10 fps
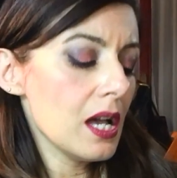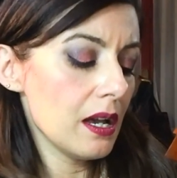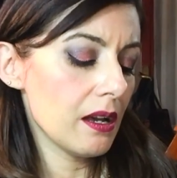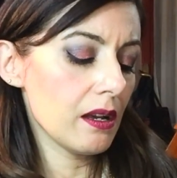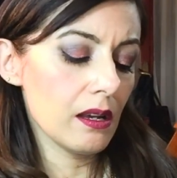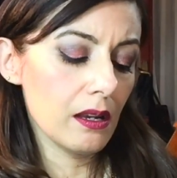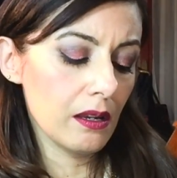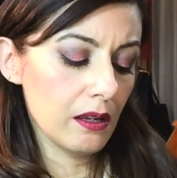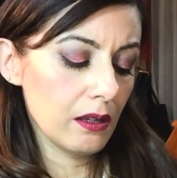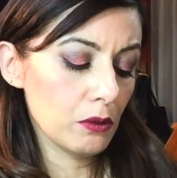
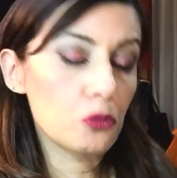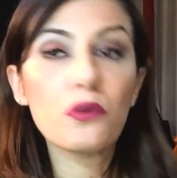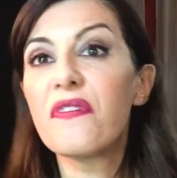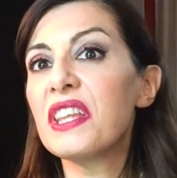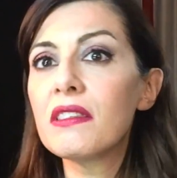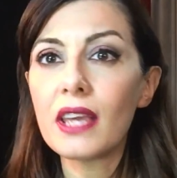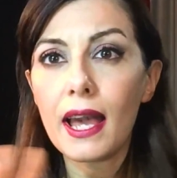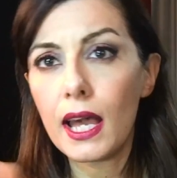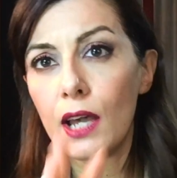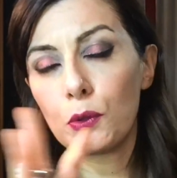eh, sui 20
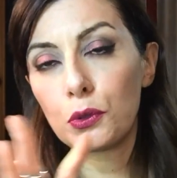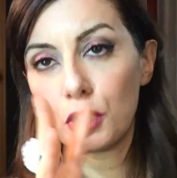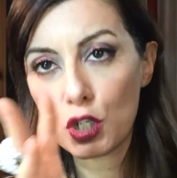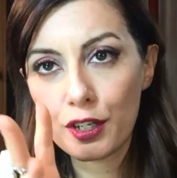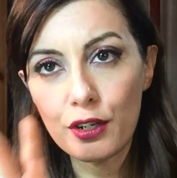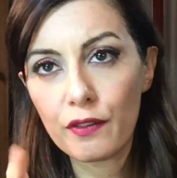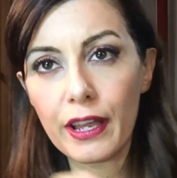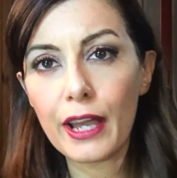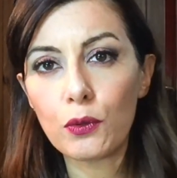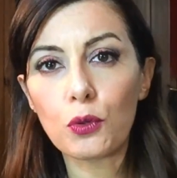euro,
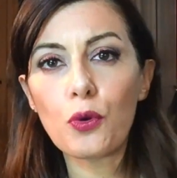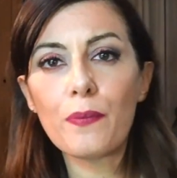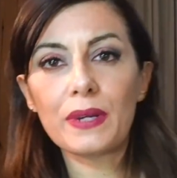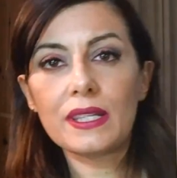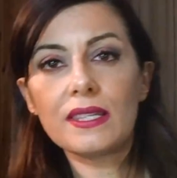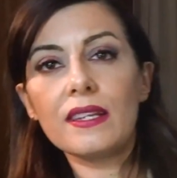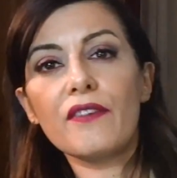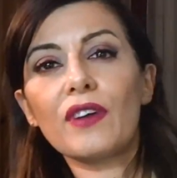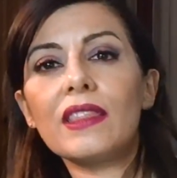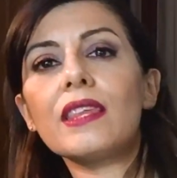19 euro, quei prezzi
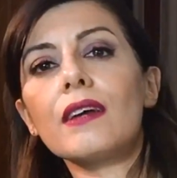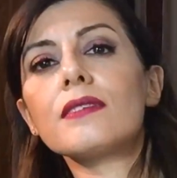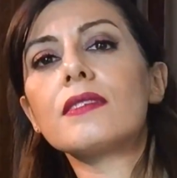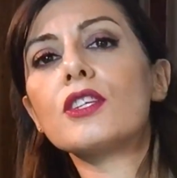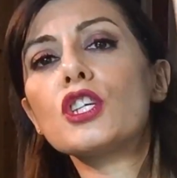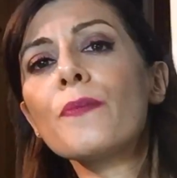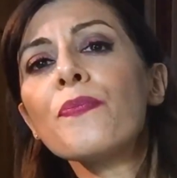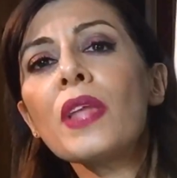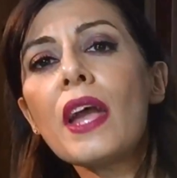lì fantastici,